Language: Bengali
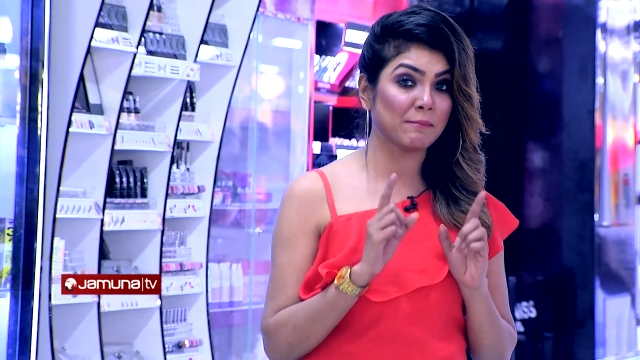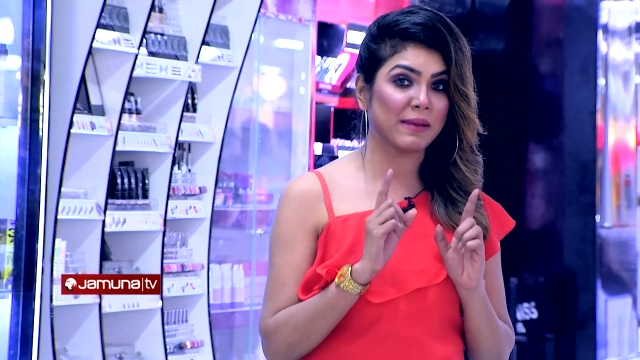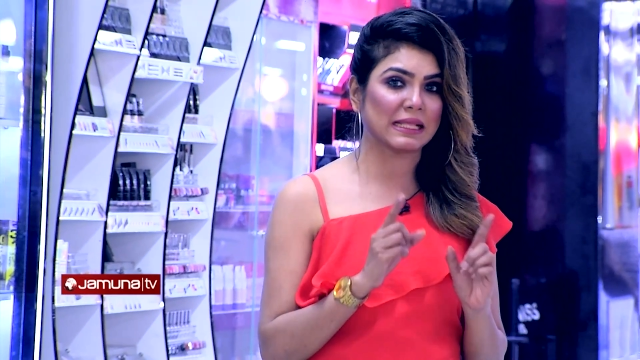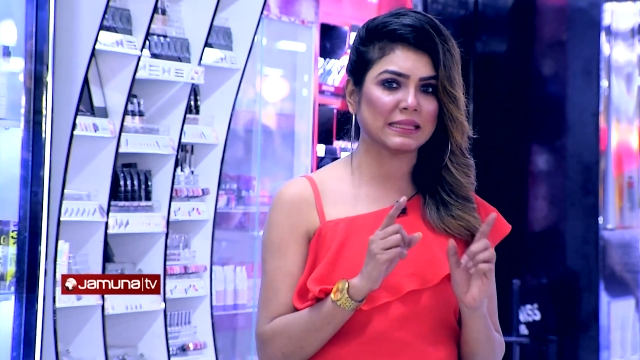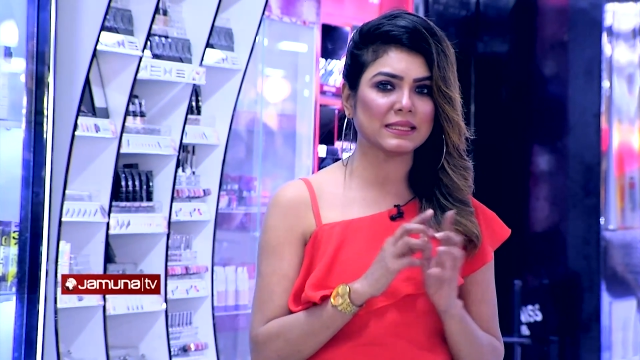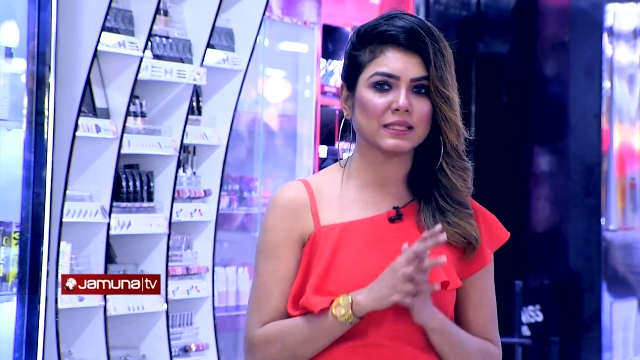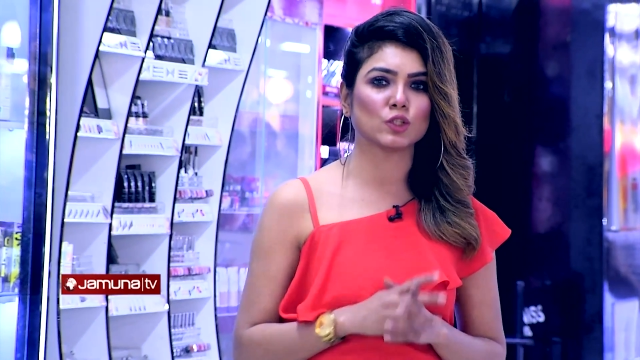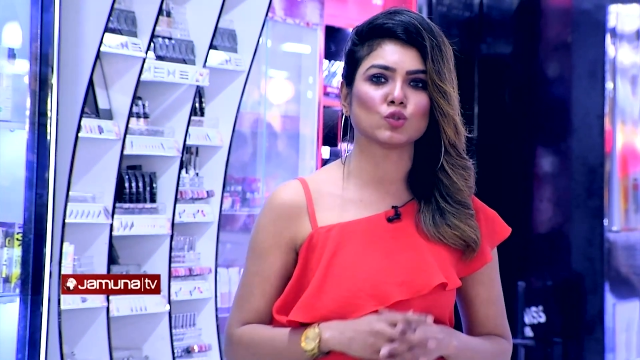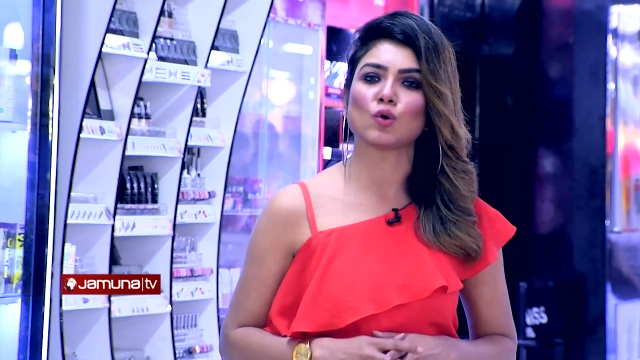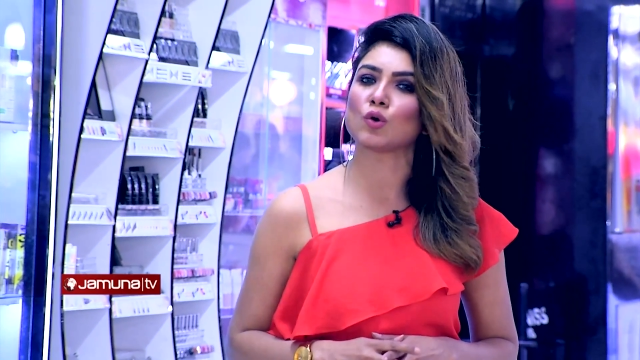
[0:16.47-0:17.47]
ব্যক্তিত্বে
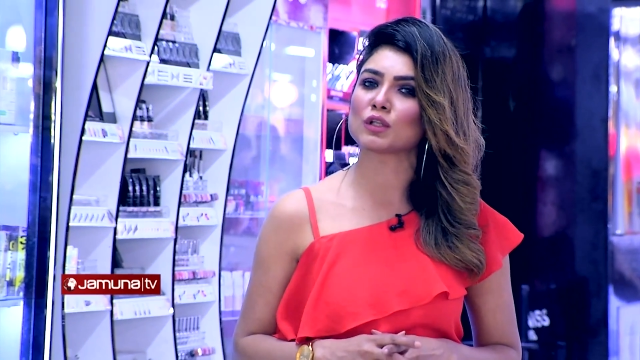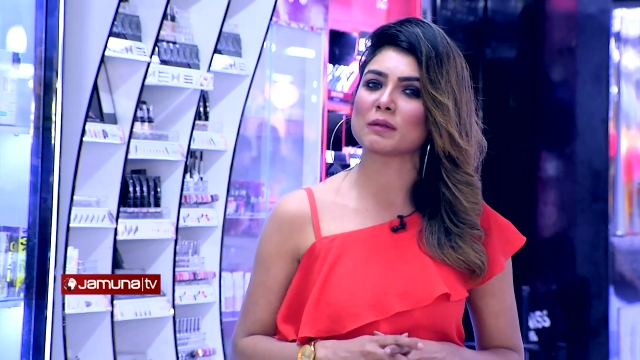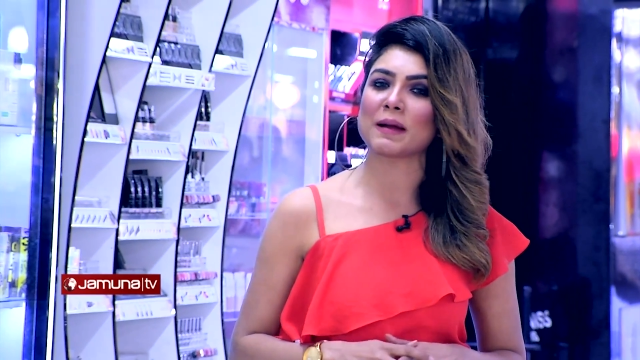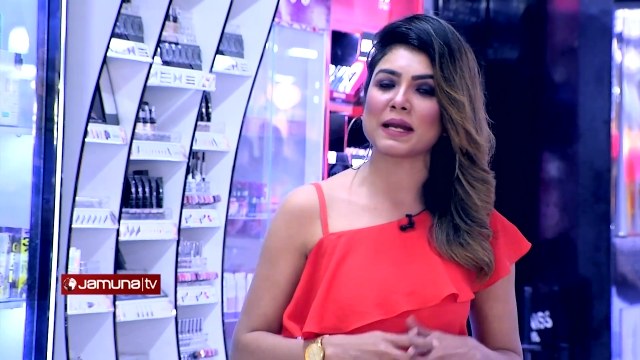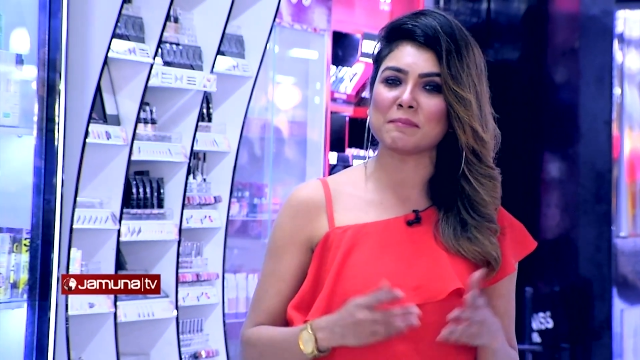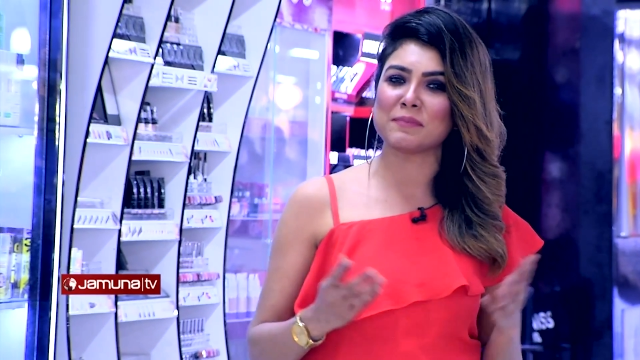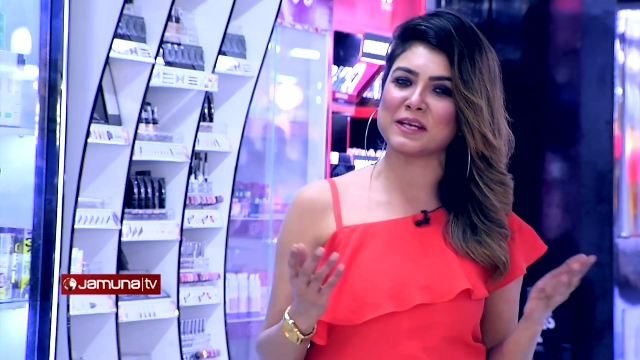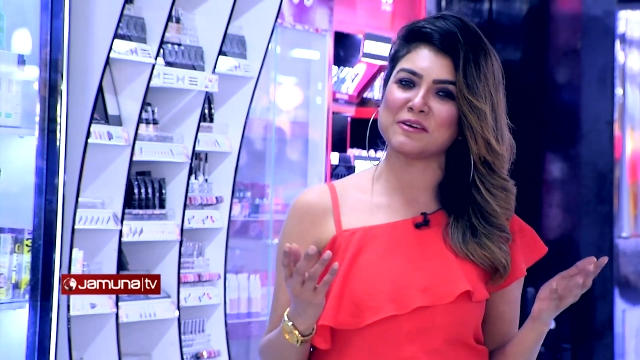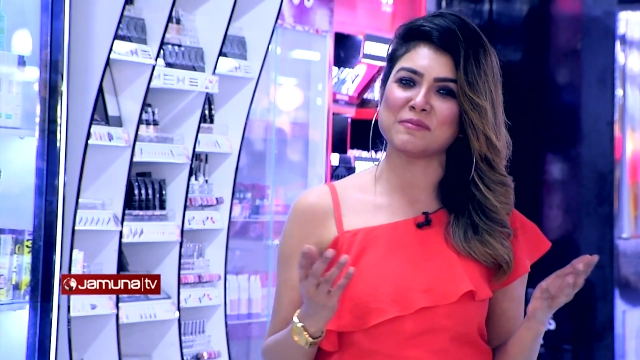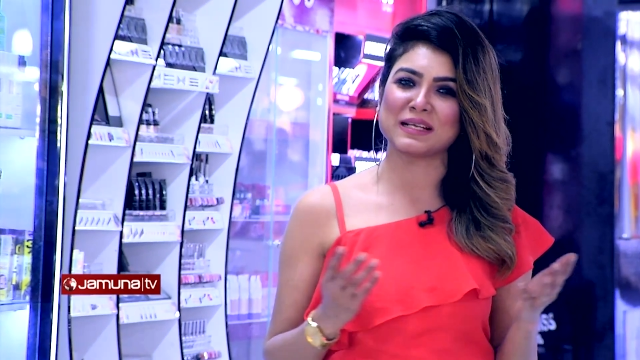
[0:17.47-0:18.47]
যোগ করতে পারে
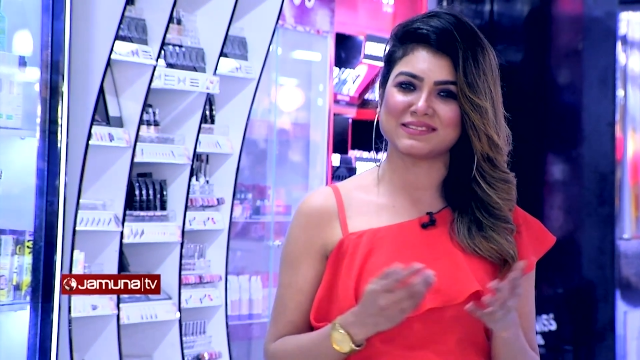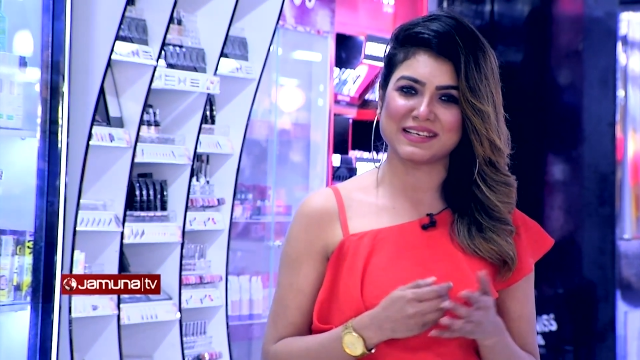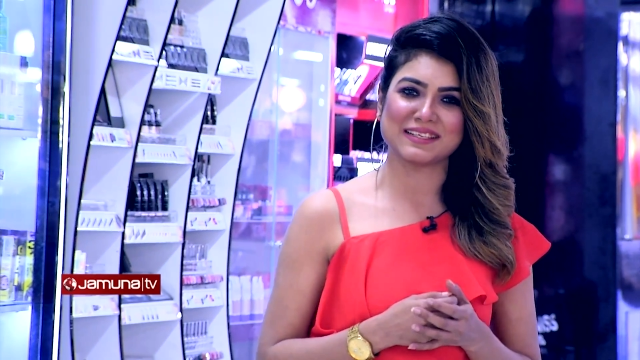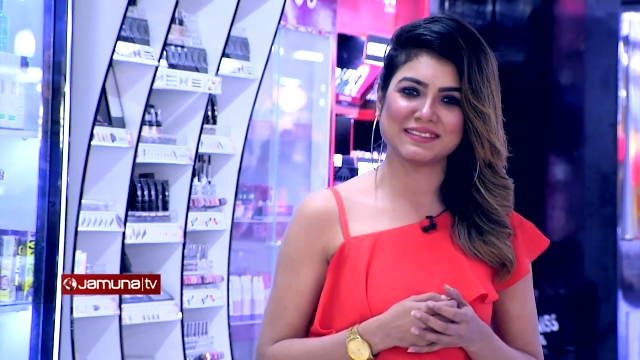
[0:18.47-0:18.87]
ভিন্ন মাত্রা